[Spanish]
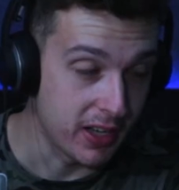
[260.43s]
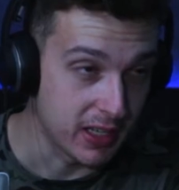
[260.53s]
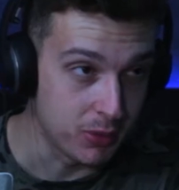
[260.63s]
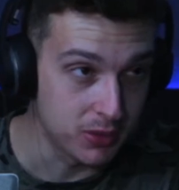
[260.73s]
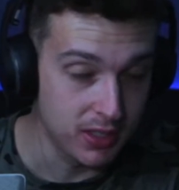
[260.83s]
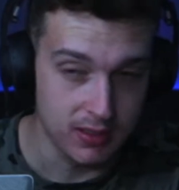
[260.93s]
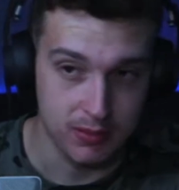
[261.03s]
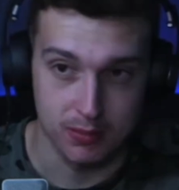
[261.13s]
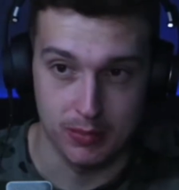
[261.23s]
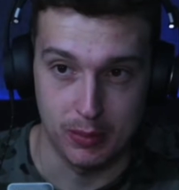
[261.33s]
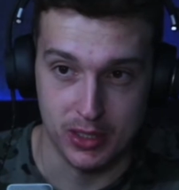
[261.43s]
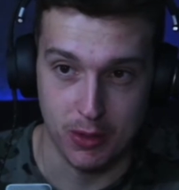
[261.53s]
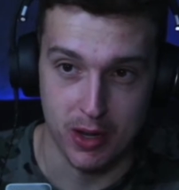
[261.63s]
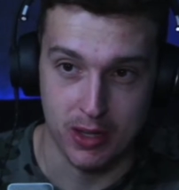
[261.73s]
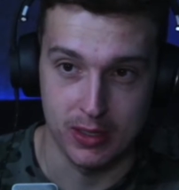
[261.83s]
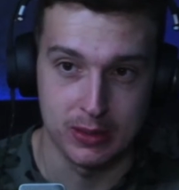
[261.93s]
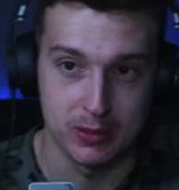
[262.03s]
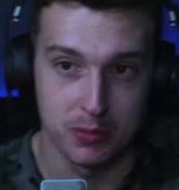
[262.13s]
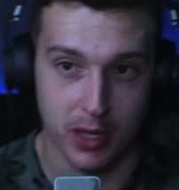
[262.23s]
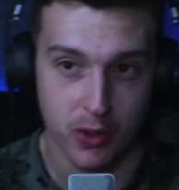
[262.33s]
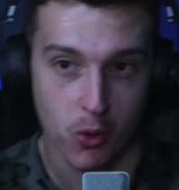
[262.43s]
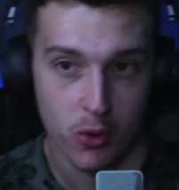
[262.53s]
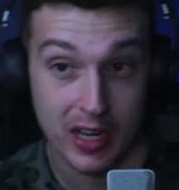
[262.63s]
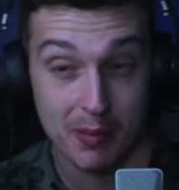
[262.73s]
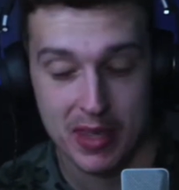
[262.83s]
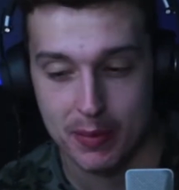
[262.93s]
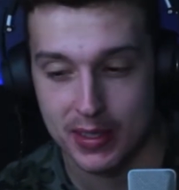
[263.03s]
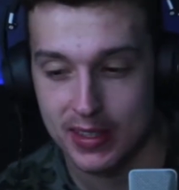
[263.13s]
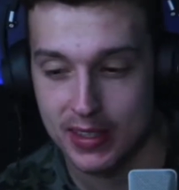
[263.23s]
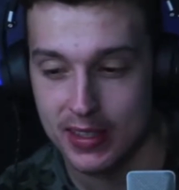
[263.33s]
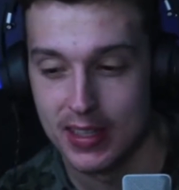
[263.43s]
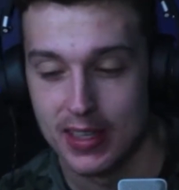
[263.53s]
Harry Potter, vamos a jugar a un pequeño juego rápidamente.